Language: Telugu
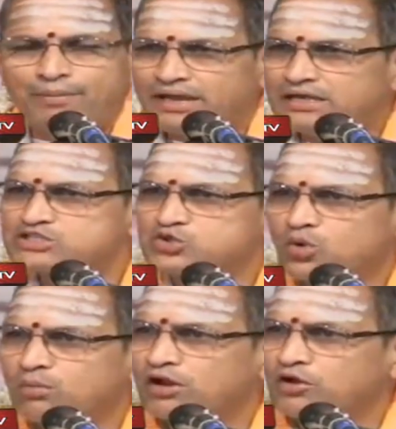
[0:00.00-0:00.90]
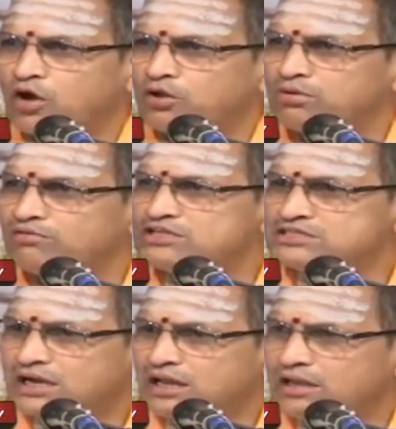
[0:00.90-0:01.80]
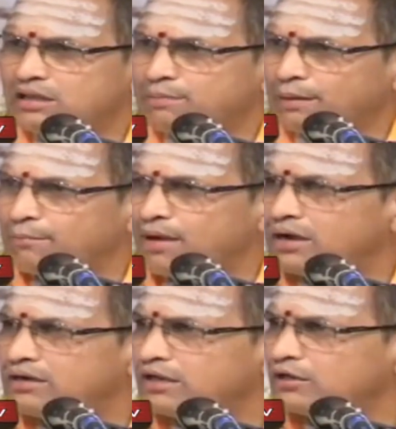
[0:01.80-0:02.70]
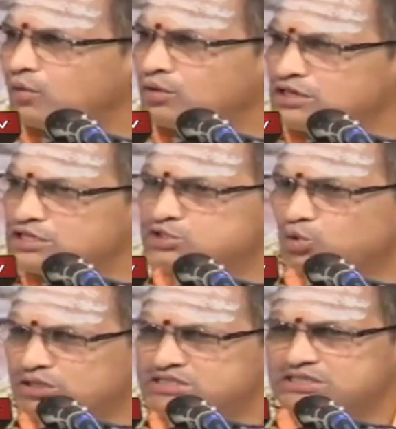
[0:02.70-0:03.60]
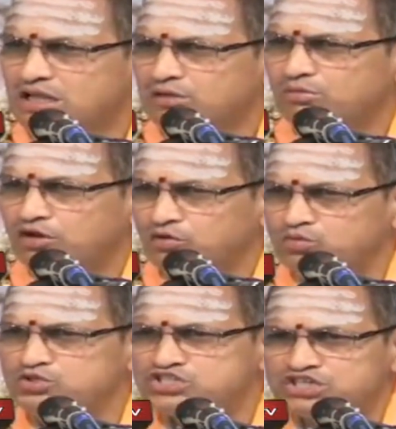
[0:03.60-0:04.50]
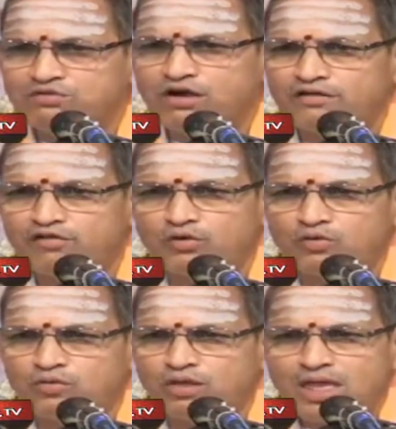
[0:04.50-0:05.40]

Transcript: బయట సుఖములను అనుభవించడానికి బ్రహ్మాండంలో ఇన్ని సుఖస్థానములను ఉంచినవాడెవరు